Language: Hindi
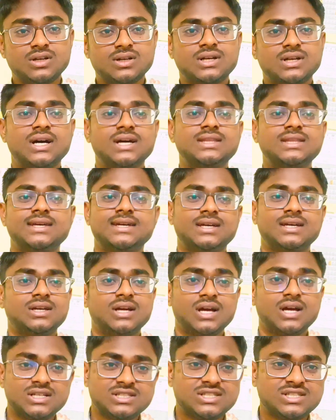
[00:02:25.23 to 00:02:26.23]
कहते
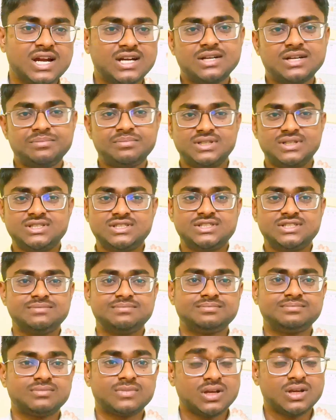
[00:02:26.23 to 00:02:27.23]
हैं स्टार्टअप कीजिए
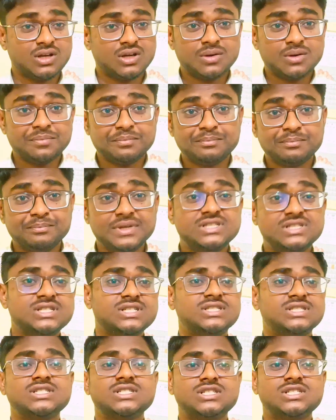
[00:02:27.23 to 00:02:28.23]

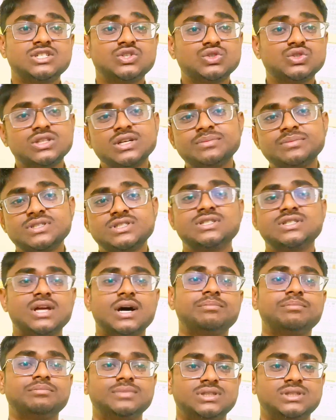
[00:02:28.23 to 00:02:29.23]
बिजनेस कीजिए उद्यम
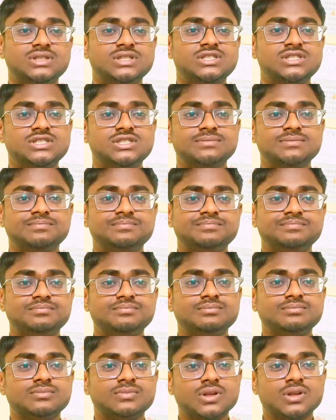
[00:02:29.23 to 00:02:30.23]
स्थापित कीजिए
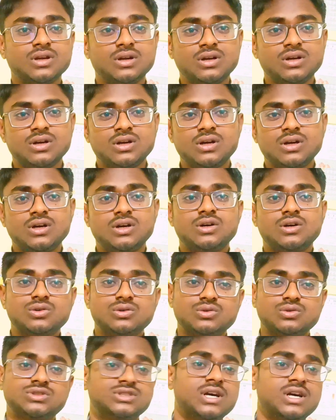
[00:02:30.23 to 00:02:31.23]

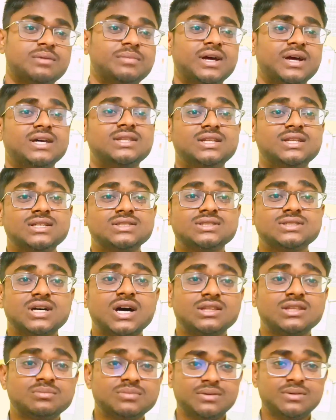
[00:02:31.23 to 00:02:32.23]
उससे हमारा देश
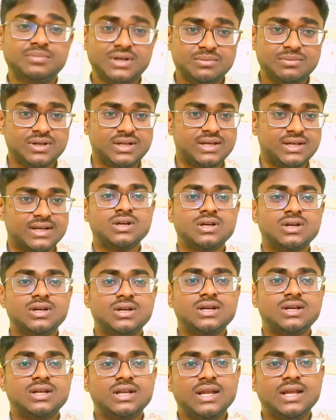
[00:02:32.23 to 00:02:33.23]
आत्मनिर्भर
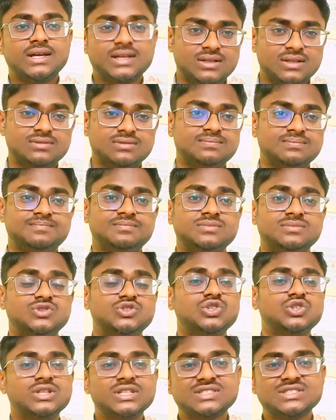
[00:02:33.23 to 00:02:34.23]
बनेगा लेकिन
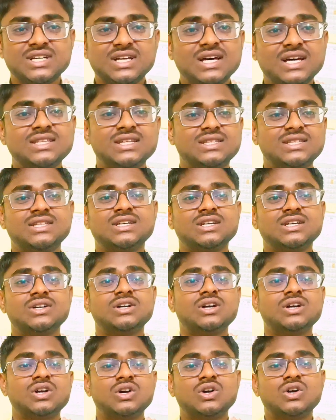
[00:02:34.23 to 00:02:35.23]
जो ये सलाह देते हैं
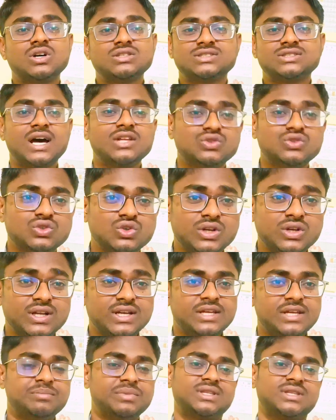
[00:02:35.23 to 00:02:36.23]
शायद उनको
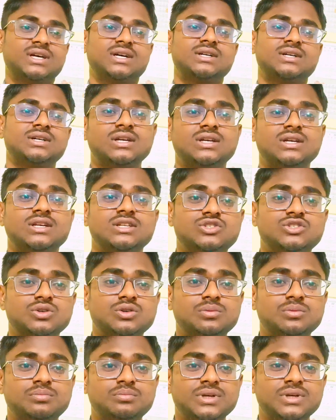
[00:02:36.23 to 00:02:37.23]
नहीं पता कि जो
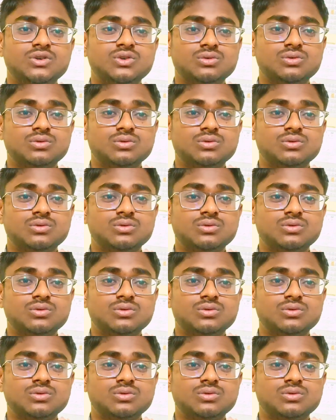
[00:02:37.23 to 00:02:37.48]
भी